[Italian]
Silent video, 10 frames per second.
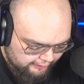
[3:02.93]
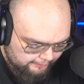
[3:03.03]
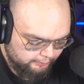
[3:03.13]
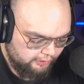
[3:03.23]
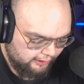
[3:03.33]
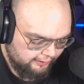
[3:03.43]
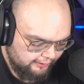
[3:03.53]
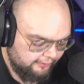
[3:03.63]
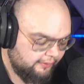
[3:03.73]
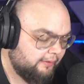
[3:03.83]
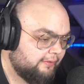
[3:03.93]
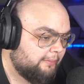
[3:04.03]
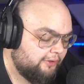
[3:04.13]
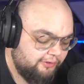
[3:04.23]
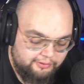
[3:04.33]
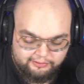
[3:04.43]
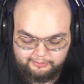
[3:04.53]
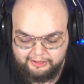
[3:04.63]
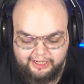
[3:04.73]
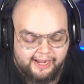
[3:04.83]
la pucchiacca. Eh, se mi dici così,
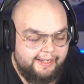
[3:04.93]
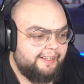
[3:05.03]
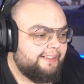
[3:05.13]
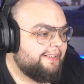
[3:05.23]
Miriana,